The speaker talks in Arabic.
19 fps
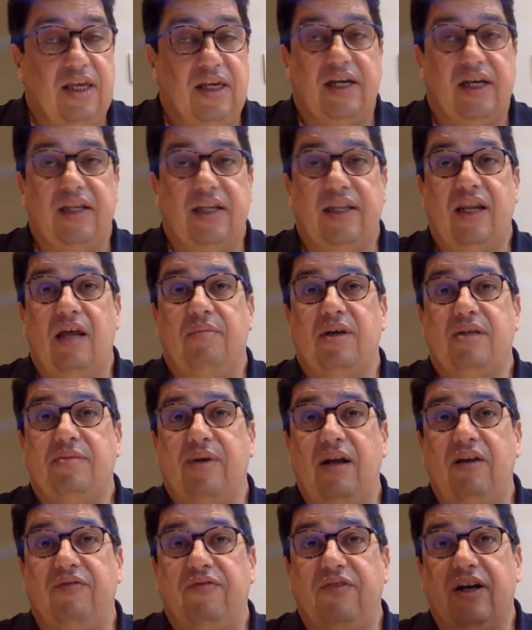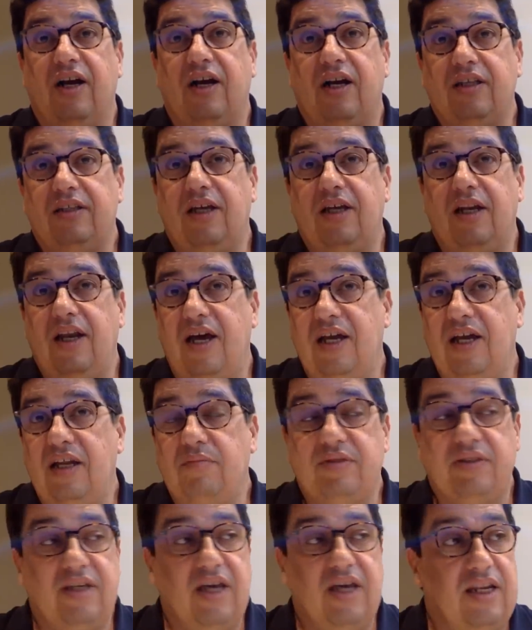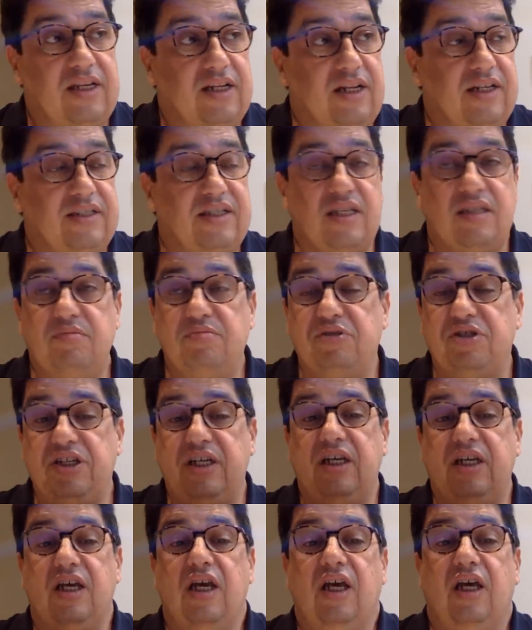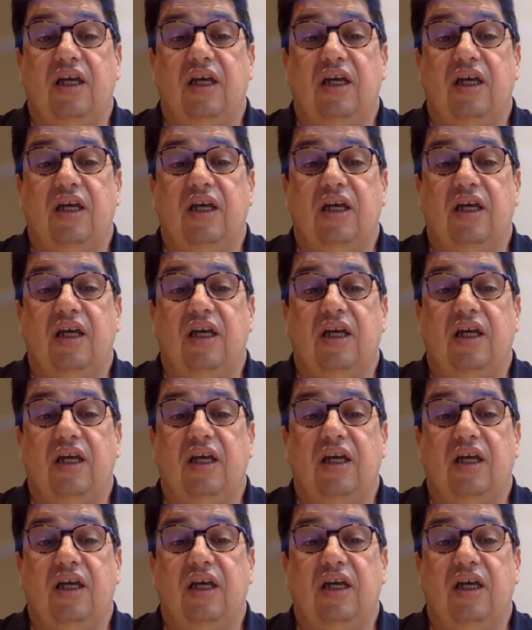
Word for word: كندا لعبات بحال الفرق ديال العالم الثالث اللي تتمشي